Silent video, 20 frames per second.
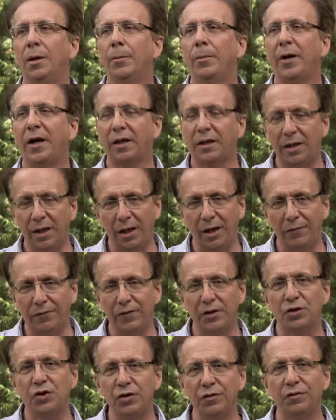para que
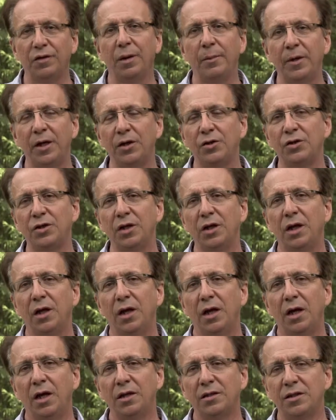efetivamente
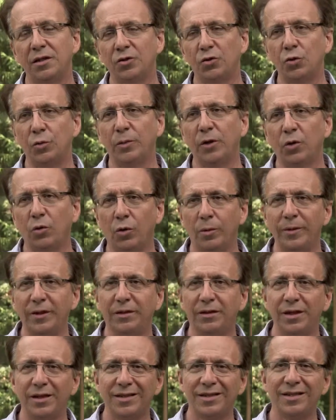esses
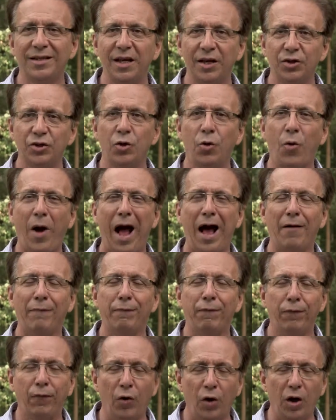subcomitês sejam a
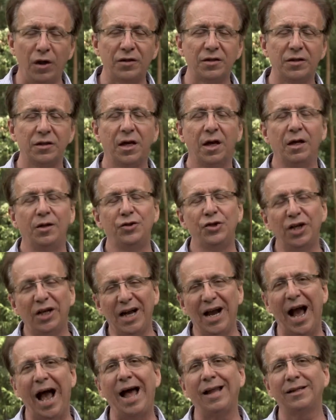voz de
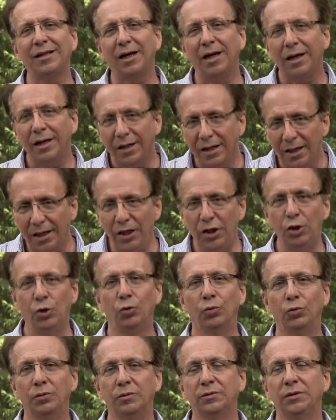cada
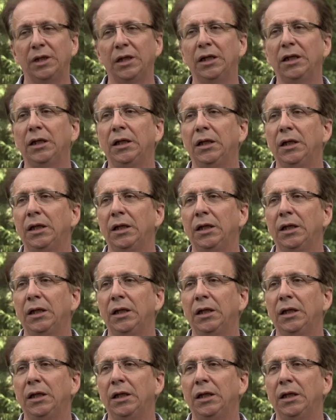rio, né?